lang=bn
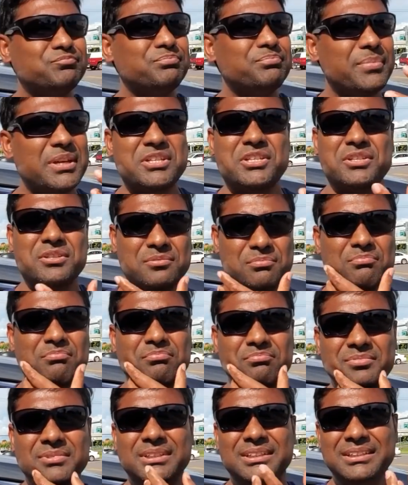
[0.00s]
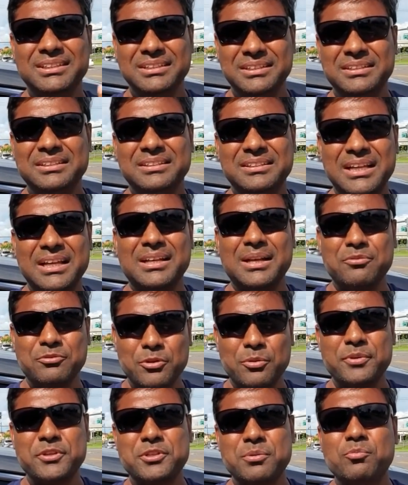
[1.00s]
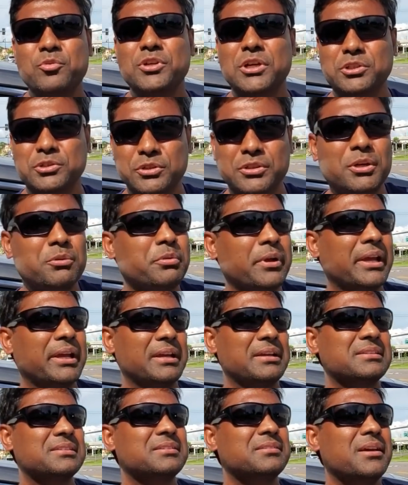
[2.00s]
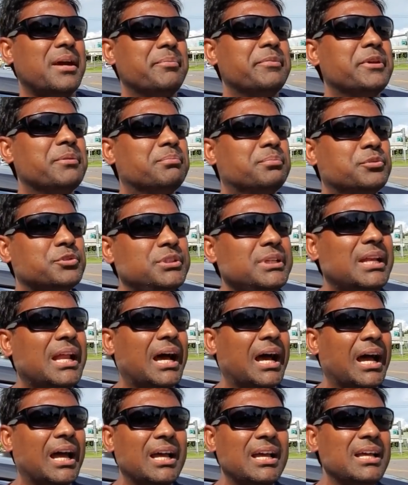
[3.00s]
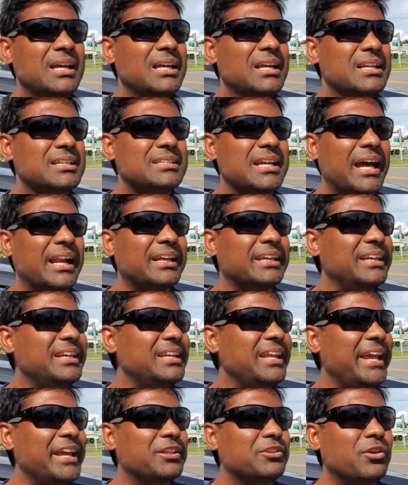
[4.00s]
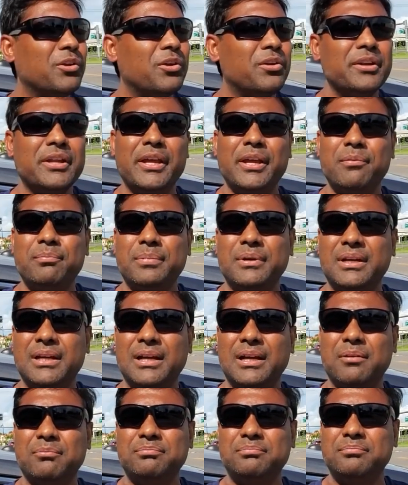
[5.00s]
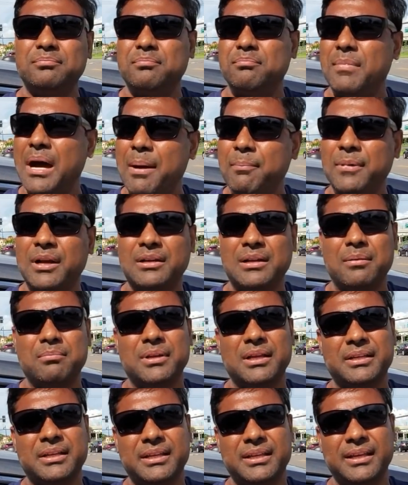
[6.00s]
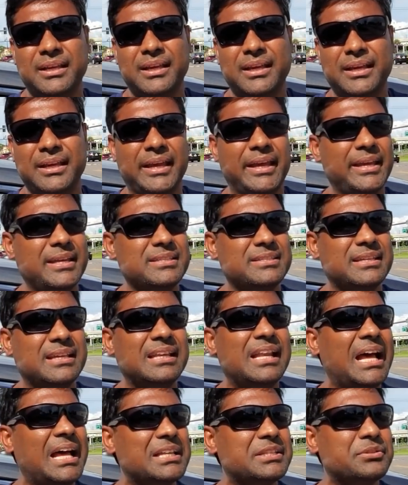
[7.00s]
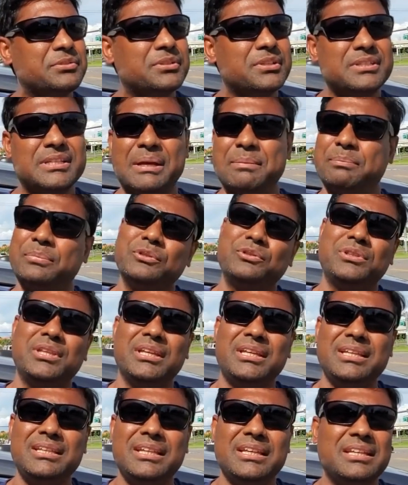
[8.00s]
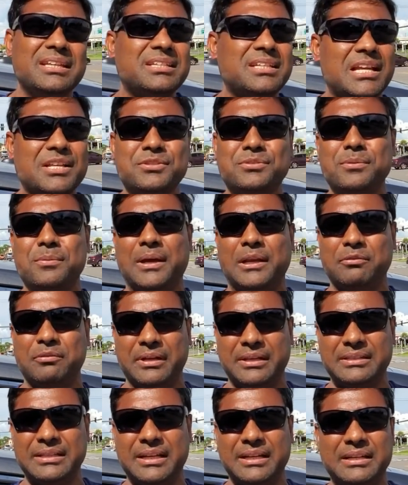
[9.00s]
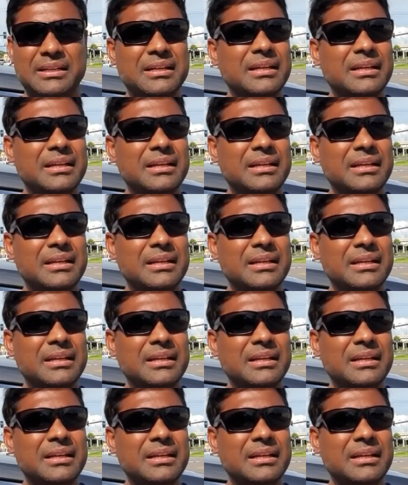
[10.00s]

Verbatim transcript: বেশ দেখলাম তো বেশি মোটা সোটা হয়ে গেছে তো আমি বুঝি না যারা কি না এই ধরনের মামলা টামলা খেয়ে এই জেল হাজতে যায় প্রত্যেকেই দেখি স্বাস্থ্য ভালো হয়ে যায়